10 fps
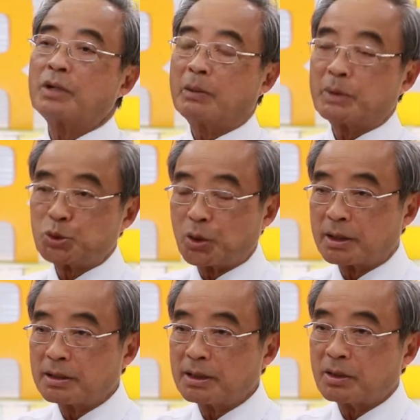เวลามันชน
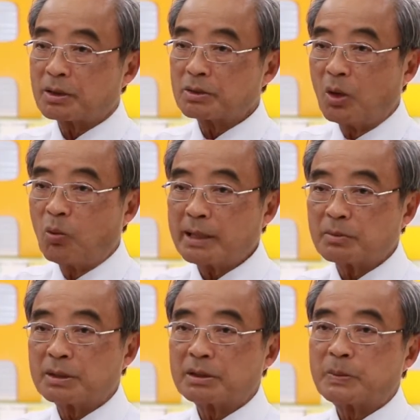กันทีเราก็ต้องวัด
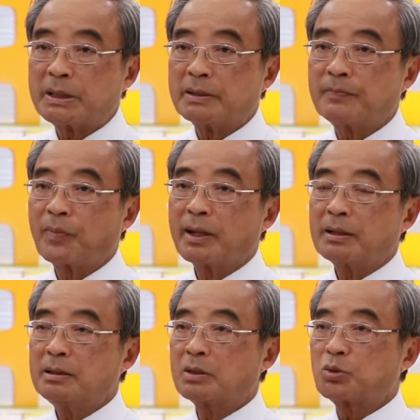มันใช่ไหมฮะ
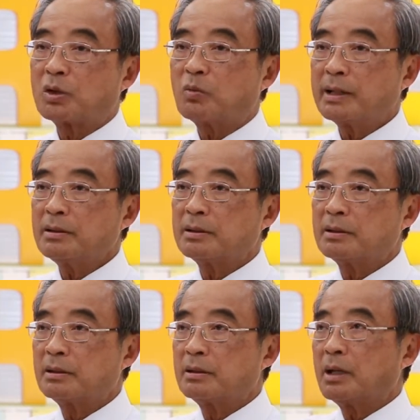เครื่องตรวจวัดเนี่ย
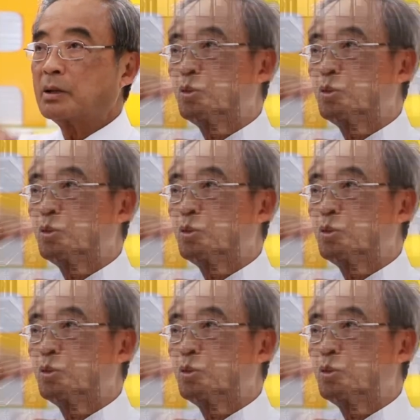ไอ